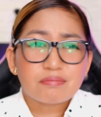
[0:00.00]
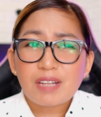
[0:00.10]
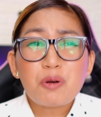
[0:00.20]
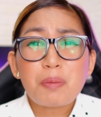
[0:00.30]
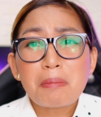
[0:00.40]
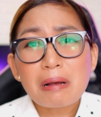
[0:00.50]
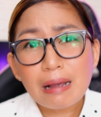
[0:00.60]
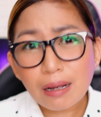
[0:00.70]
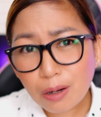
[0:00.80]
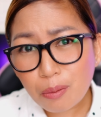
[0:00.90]
Ano bang
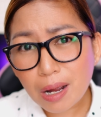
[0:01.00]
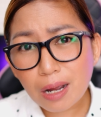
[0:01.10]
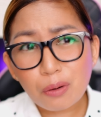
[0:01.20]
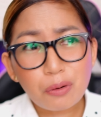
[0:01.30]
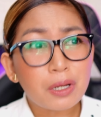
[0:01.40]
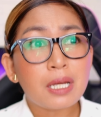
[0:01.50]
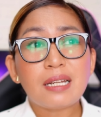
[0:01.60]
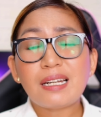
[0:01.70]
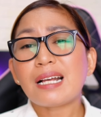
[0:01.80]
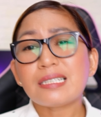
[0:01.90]
magagawa ko?
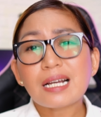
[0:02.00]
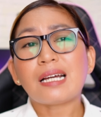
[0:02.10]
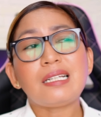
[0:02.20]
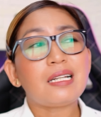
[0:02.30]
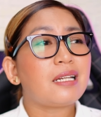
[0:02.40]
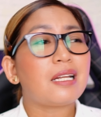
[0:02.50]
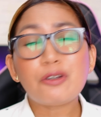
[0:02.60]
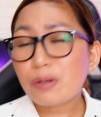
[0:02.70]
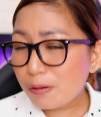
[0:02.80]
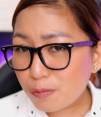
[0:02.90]
Nasa kanila na
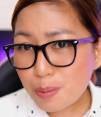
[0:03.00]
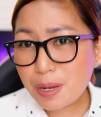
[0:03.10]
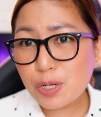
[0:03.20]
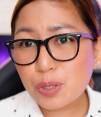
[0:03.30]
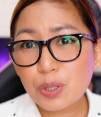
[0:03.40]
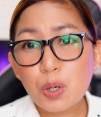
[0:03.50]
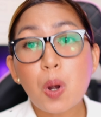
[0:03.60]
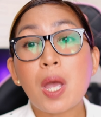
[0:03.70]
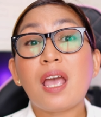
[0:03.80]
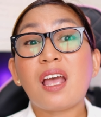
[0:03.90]
yung information
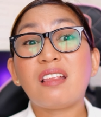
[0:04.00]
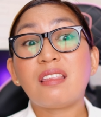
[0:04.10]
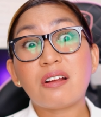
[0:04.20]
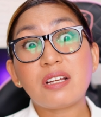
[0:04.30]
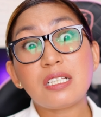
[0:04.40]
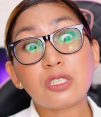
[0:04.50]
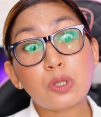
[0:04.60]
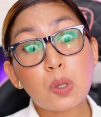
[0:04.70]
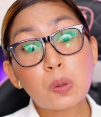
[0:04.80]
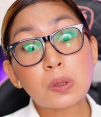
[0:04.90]
ko and there is
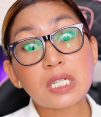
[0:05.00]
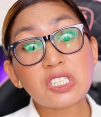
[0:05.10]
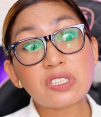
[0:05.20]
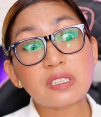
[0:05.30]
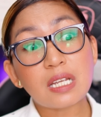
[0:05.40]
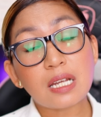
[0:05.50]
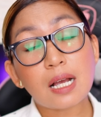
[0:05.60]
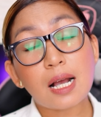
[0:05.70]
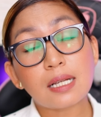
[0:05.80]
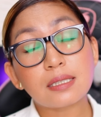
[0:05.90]
no such thing
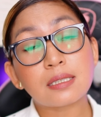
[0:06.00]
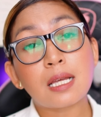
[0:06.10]
as